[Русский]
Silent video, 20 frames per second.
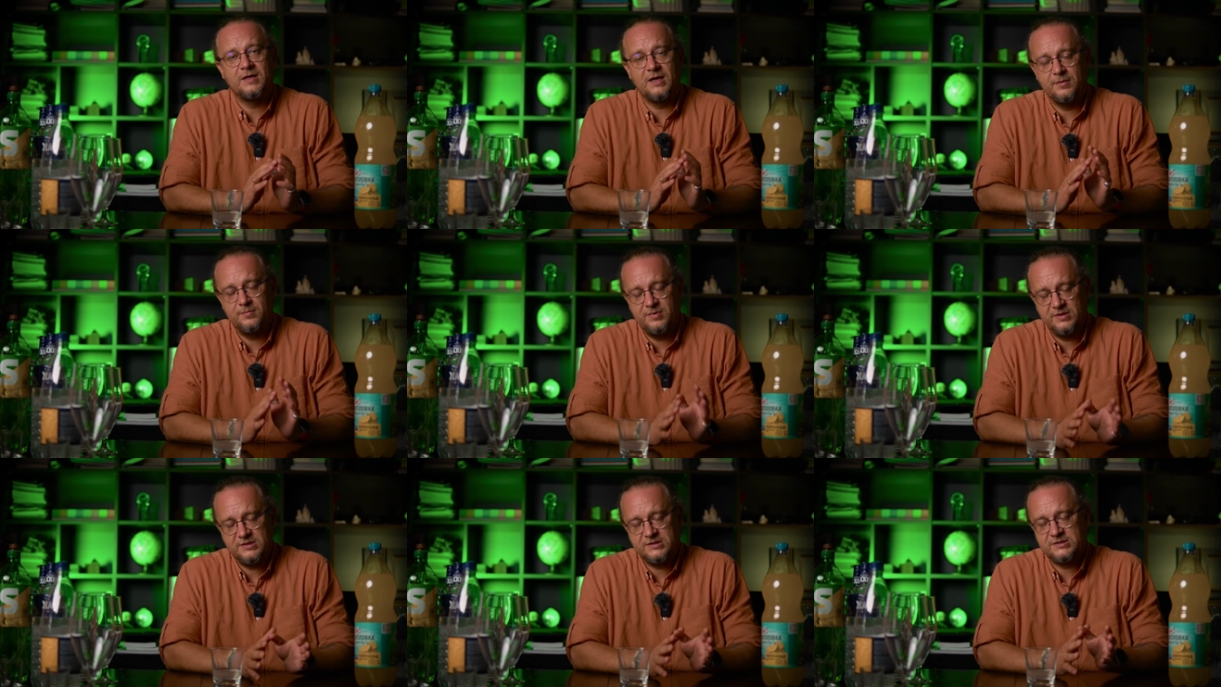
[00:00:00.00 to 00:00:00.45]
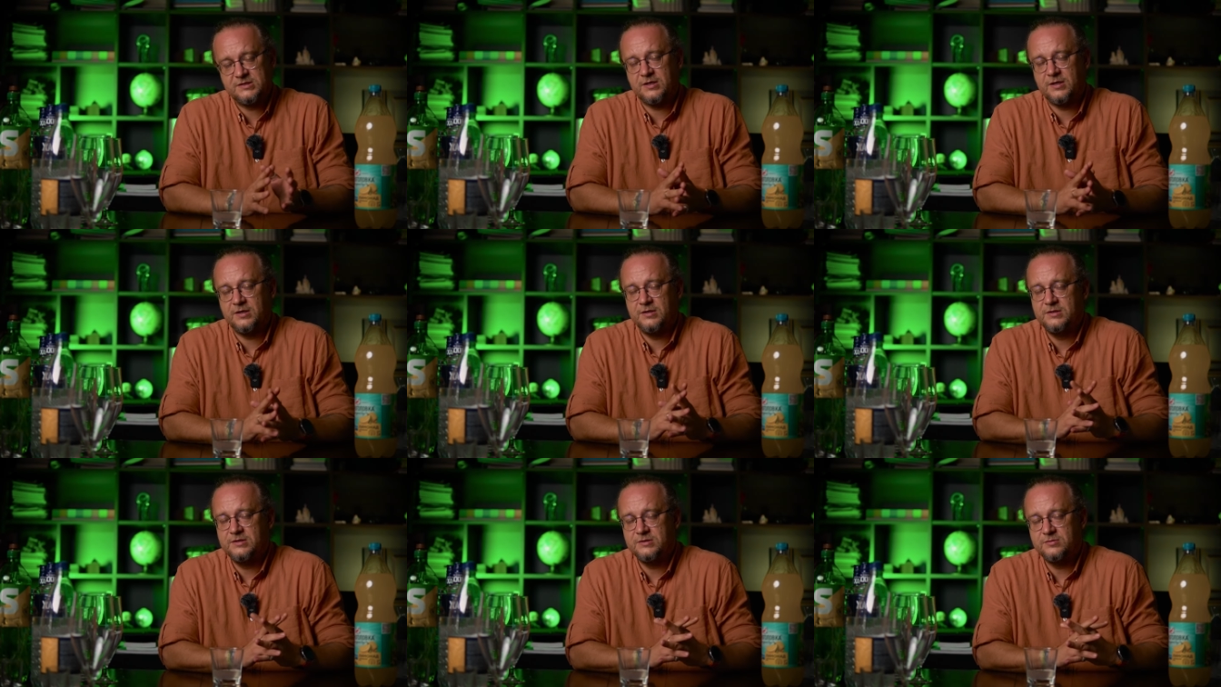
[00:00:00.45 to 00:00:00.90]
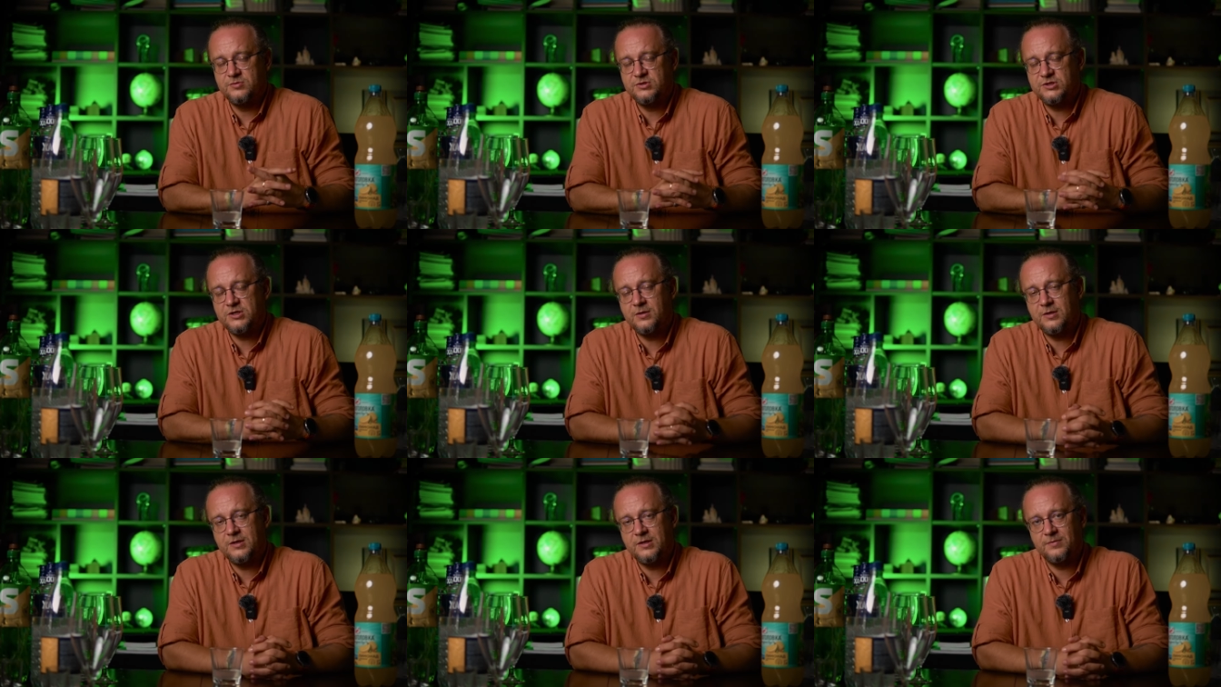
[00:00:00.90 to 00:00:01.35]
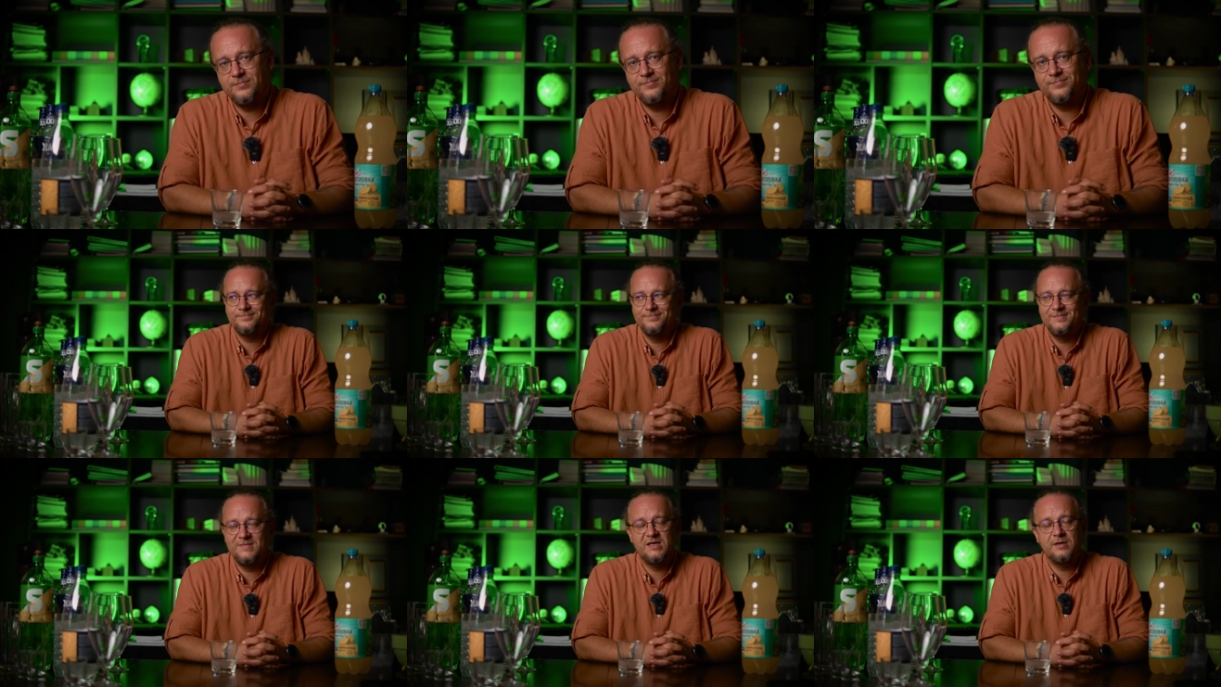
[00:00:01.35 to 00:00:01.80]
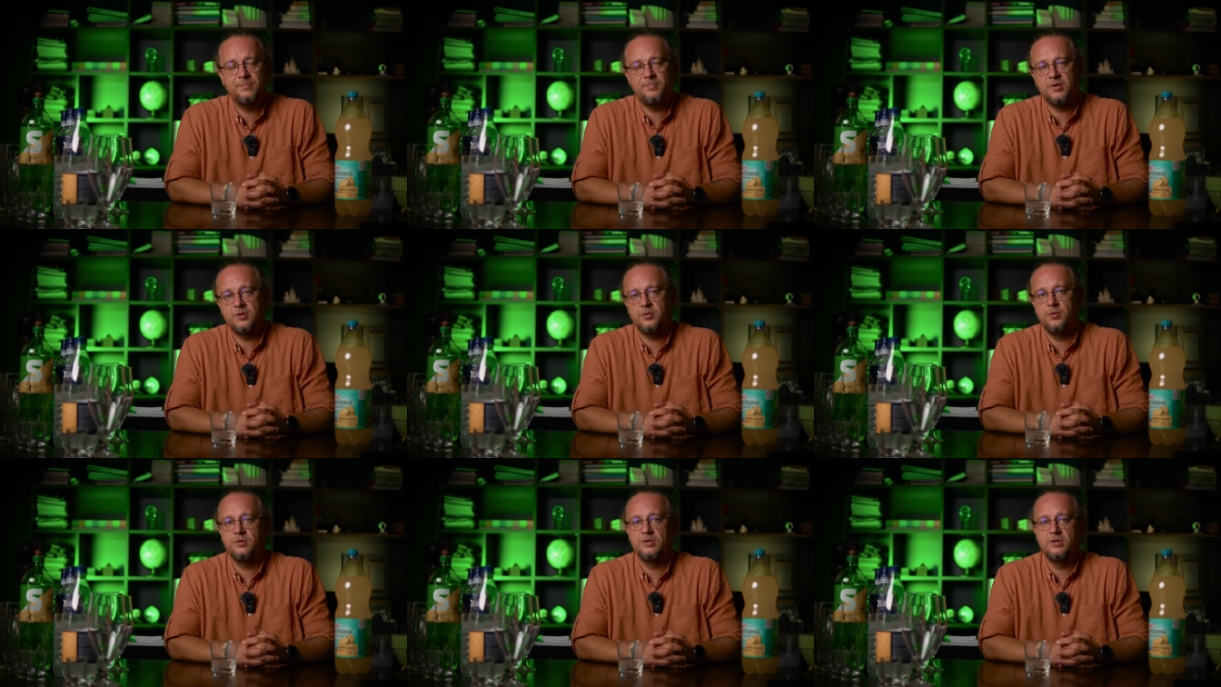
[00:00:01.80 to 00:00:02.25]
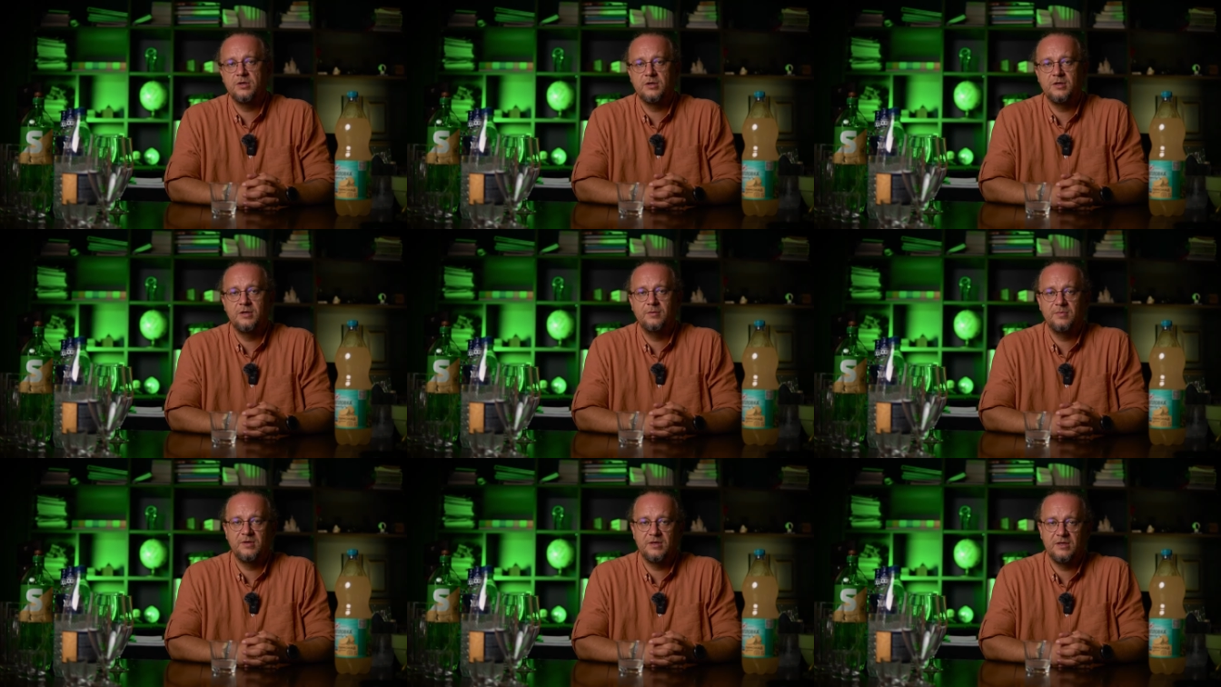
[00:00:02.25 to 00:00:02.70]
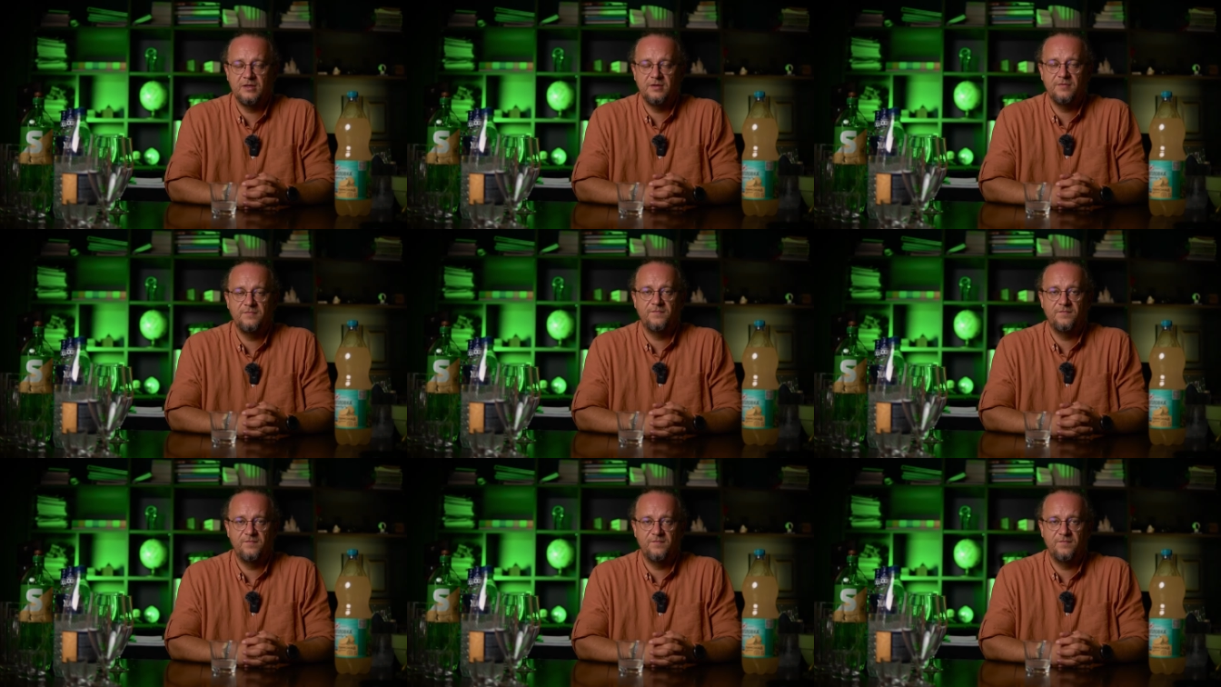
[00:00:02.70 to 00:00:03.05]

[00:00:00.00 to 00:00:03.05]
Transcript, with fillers: как бы это странно ни звучало, не поклонник лимонадов